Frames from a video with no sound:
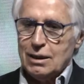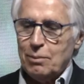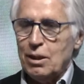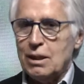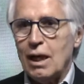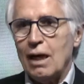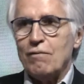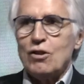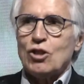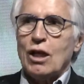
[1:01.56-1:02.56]
di media,
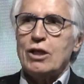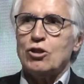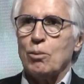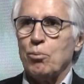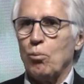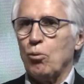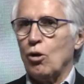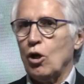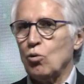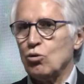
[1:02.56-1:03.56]
invece lì c'è proprio
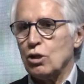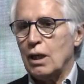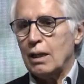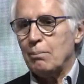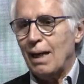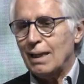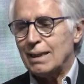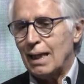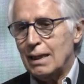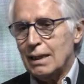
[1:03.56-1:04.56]
le luci della
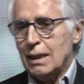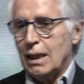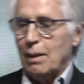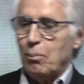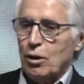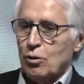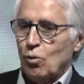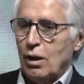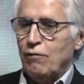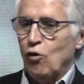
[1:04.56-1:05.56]
ribalta. E poi
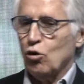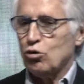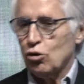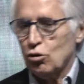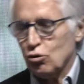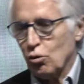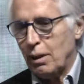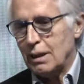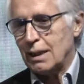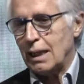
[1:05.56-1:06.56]
quella foto
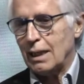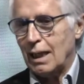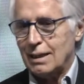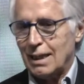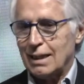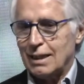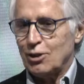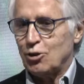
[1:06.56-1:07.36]
insomma è stata... Cioè, per me è